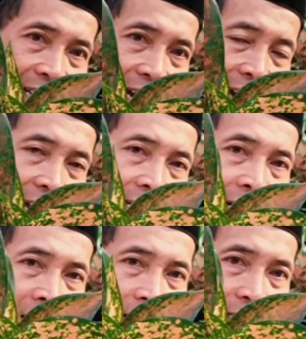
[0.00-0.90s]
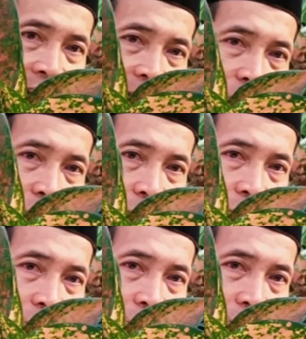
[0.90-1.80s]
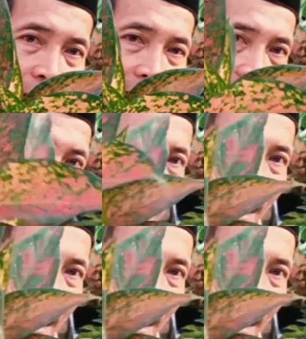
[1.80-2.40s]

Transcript: Silakan 1 2